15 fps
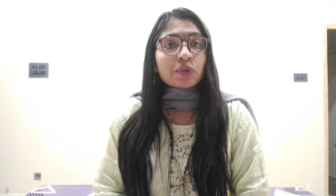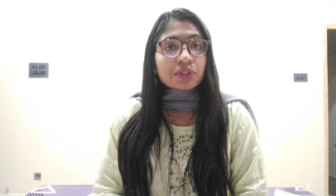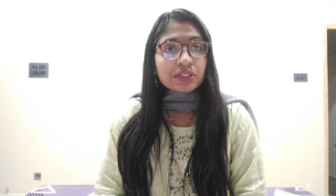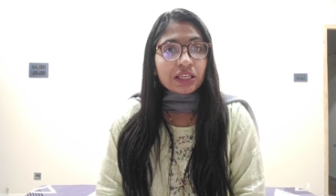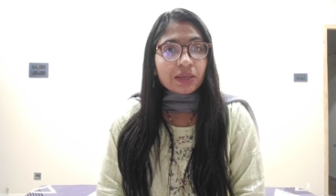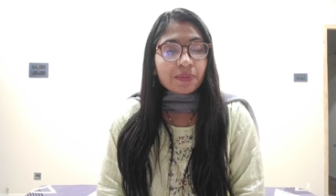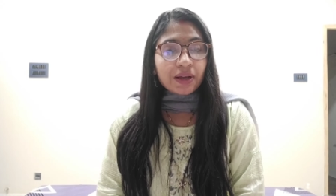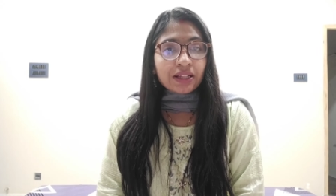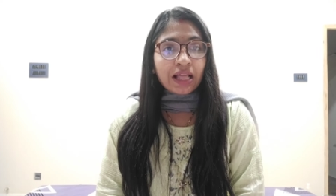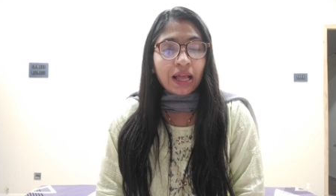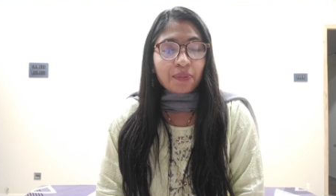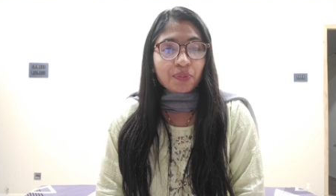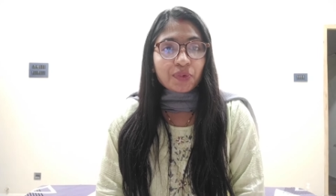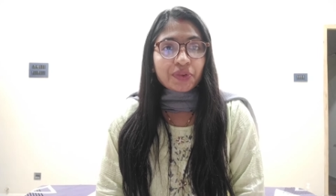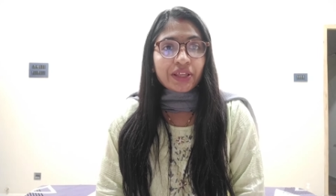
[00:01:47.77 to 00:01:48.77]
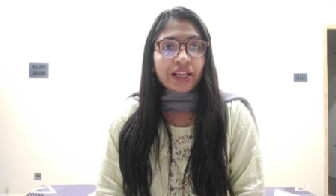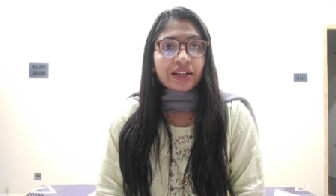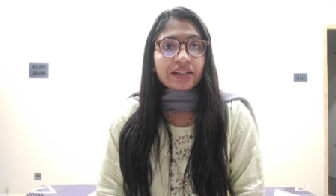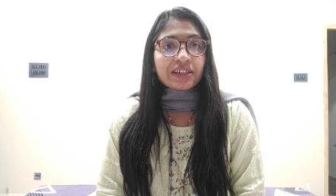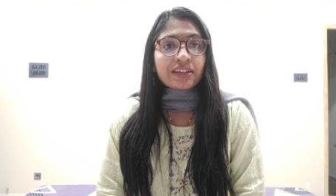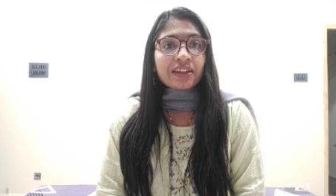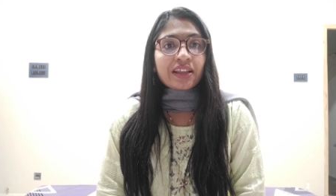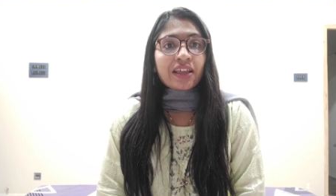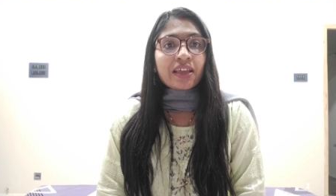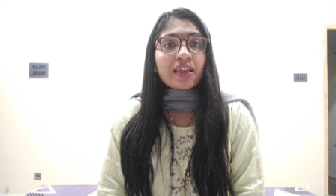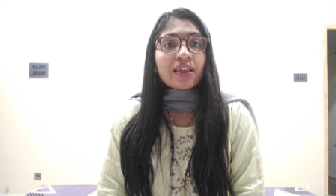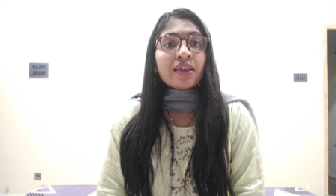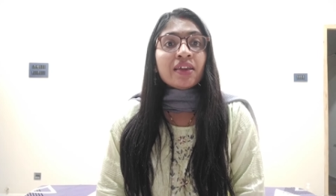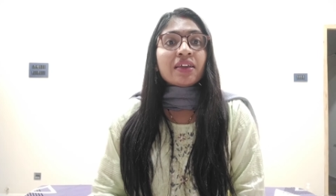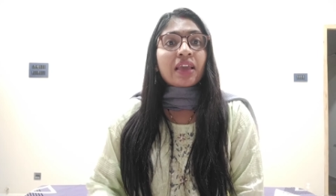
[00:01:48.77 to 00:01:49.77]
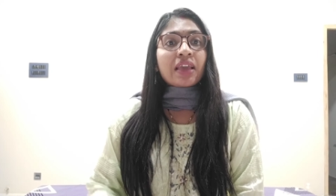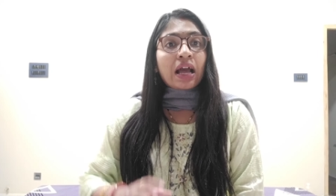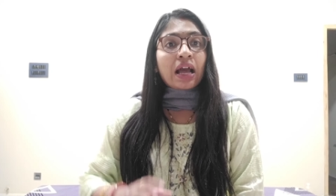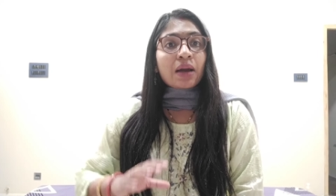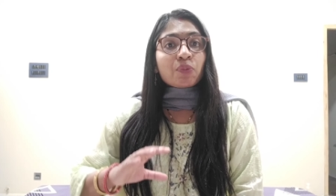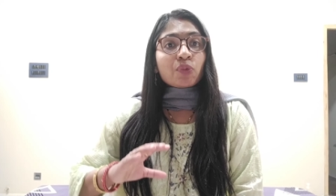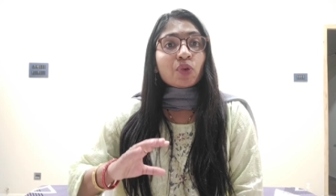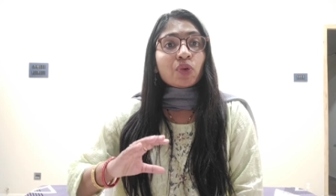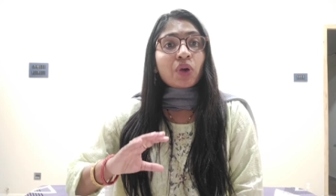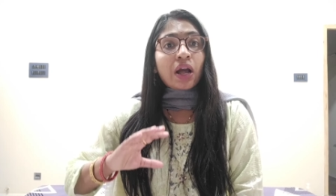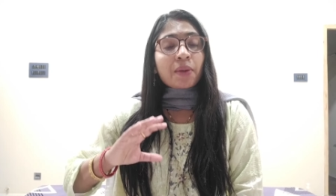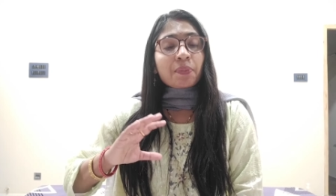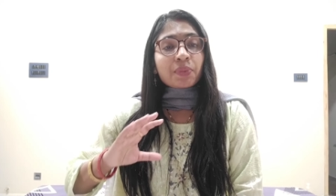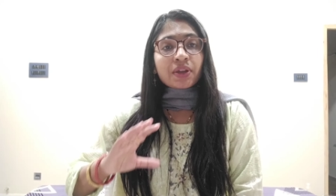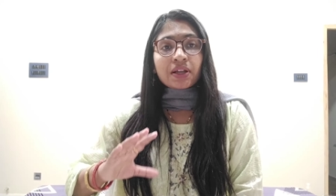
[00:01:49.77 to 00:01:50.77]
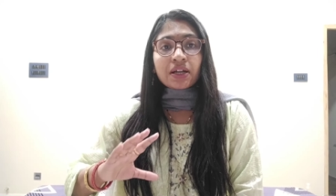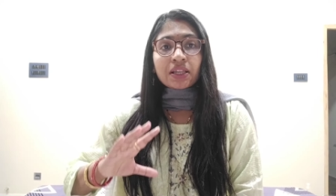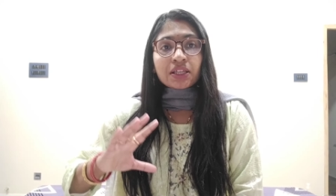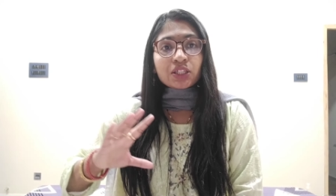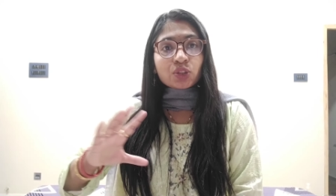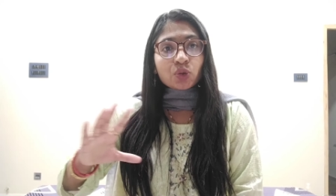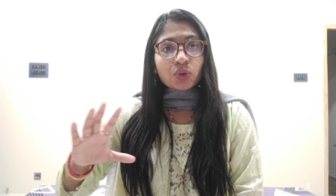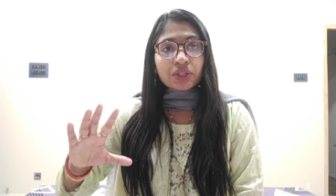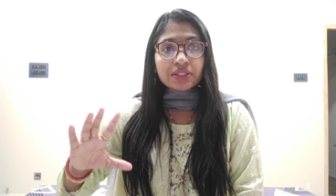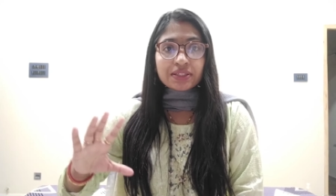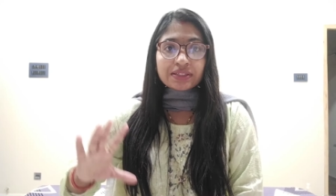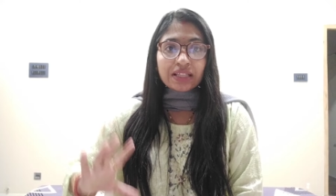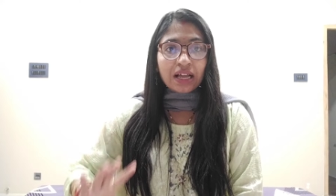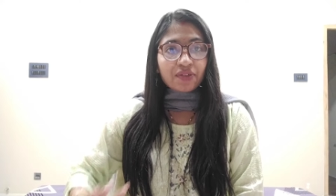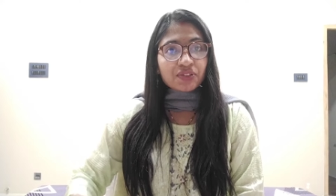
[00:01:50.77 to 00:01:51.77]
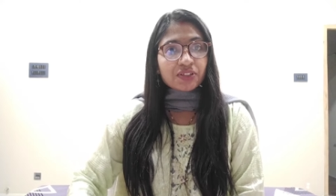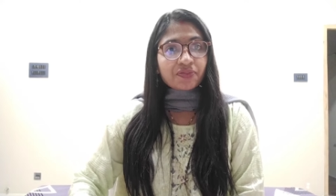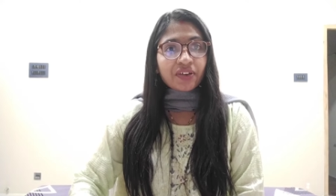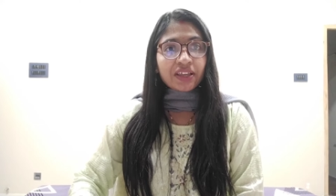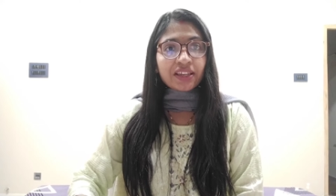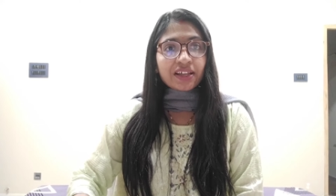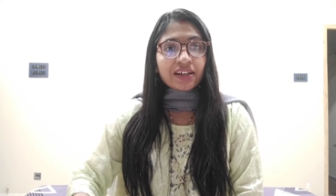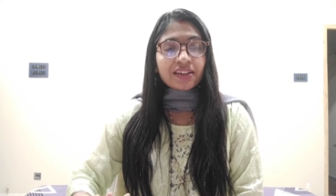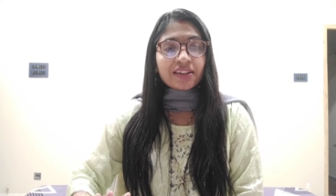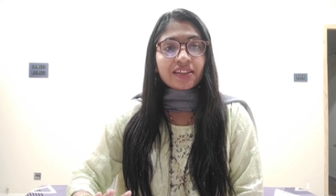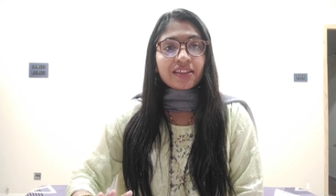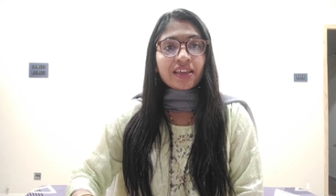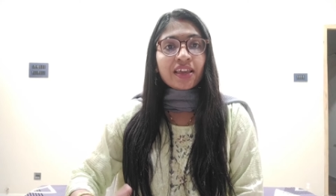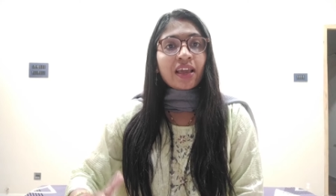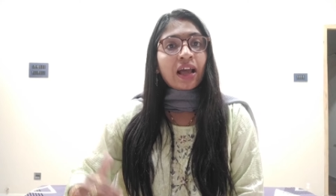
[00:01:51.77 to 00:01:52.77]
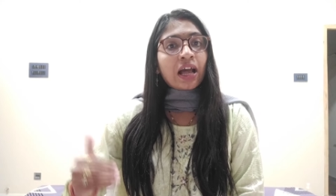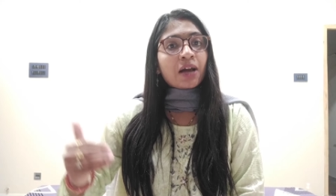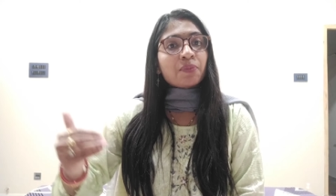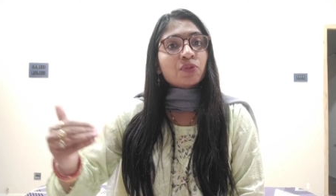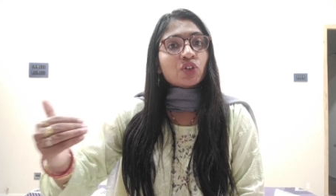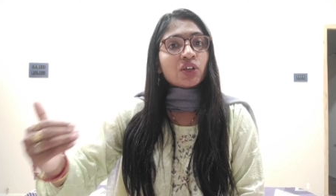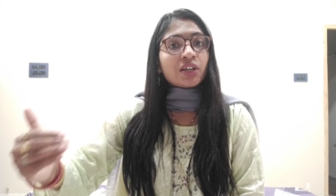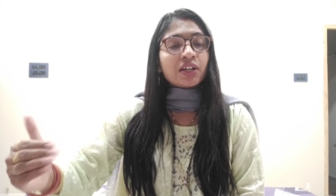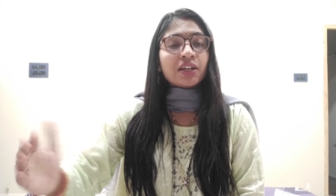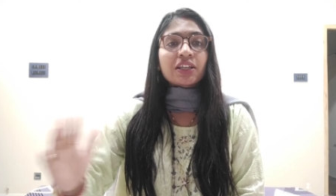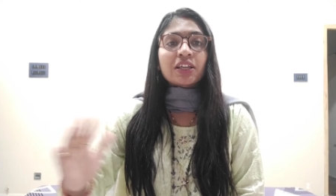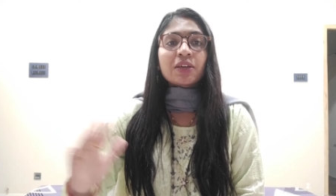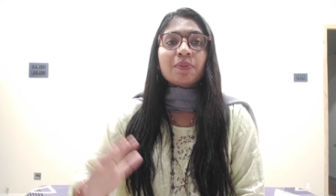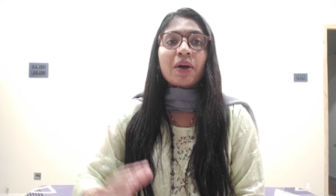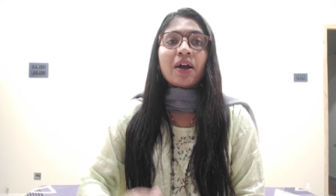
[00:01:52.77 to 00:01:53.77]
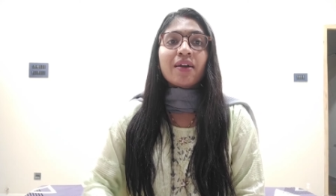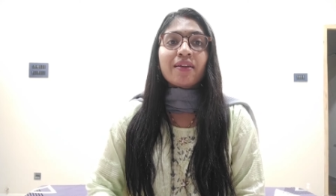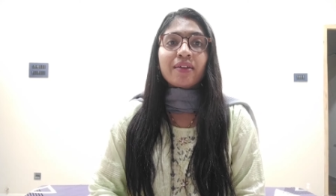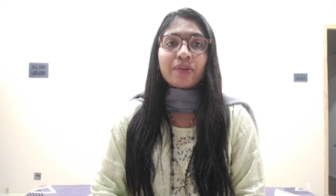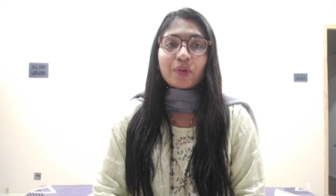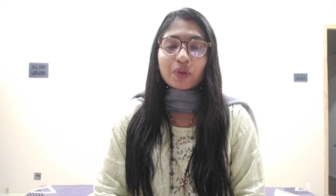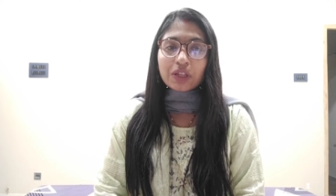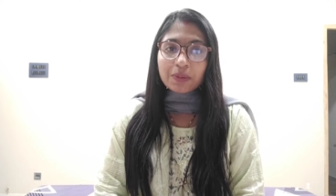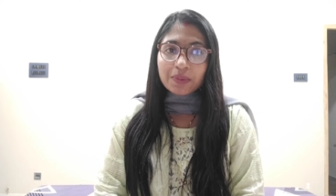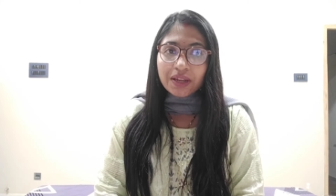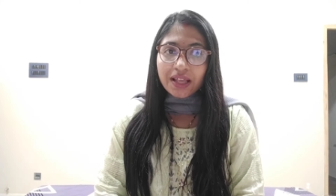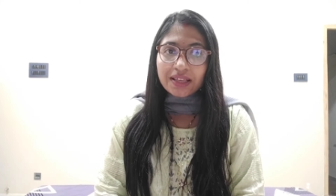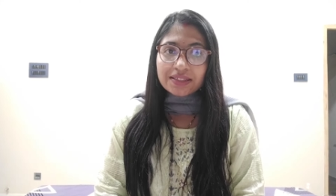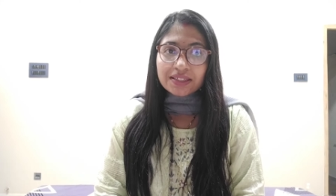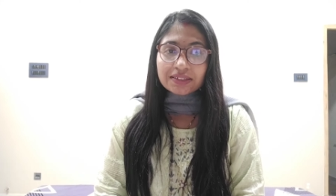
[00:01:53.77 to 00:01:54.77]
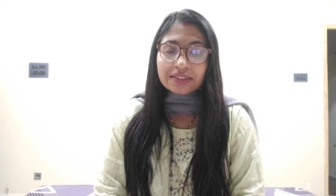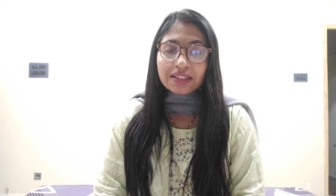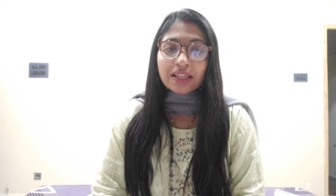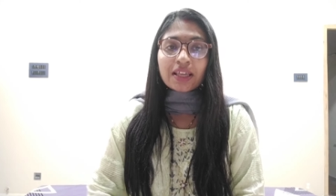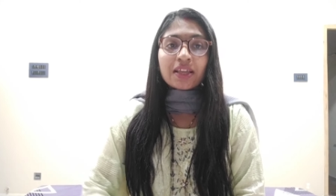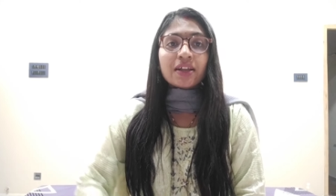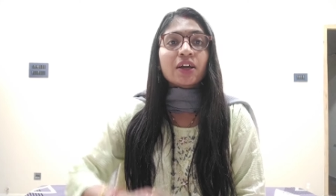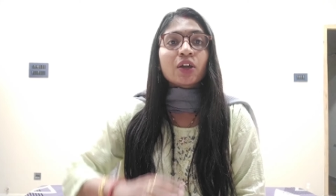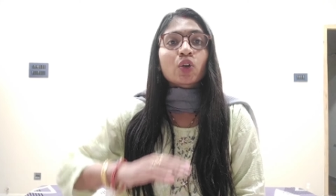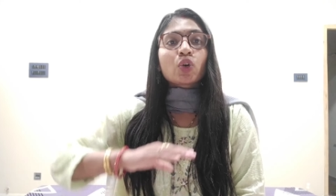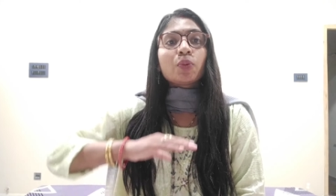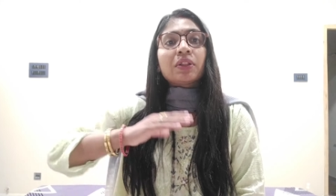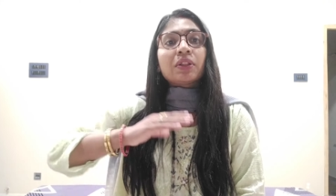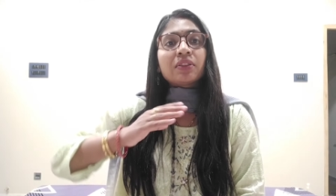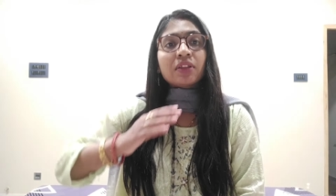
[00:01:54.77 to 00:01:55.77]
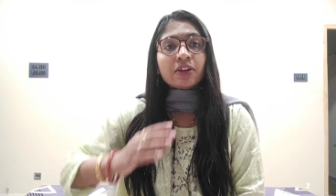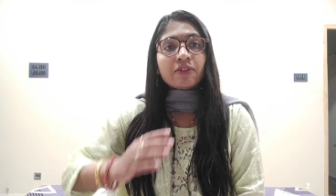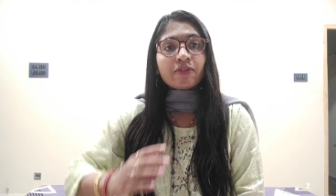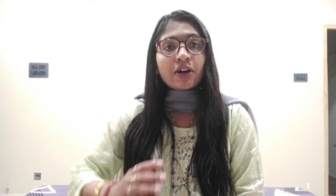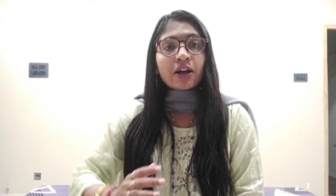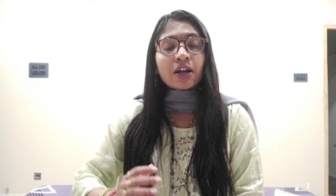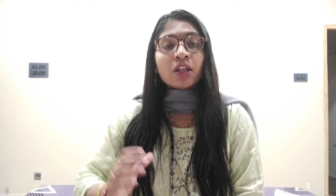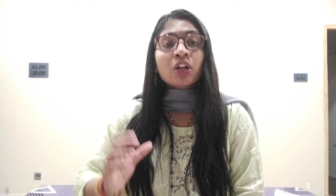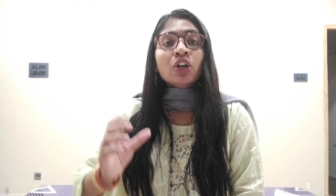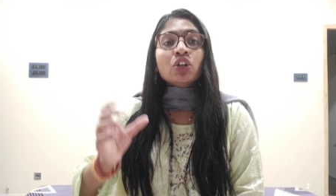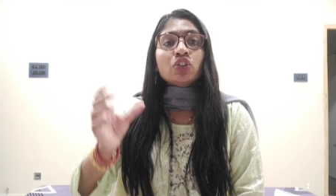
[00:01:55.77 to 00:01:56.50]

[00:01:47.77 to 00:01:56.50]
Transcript: उसके बाद आपको क्या करना है कि आपको आपके घर की थोड़ी सी साफ़ सफाई रखनी है आप जो है घर के बाहर रंगोली बना सकते हैं घर को बंधन मार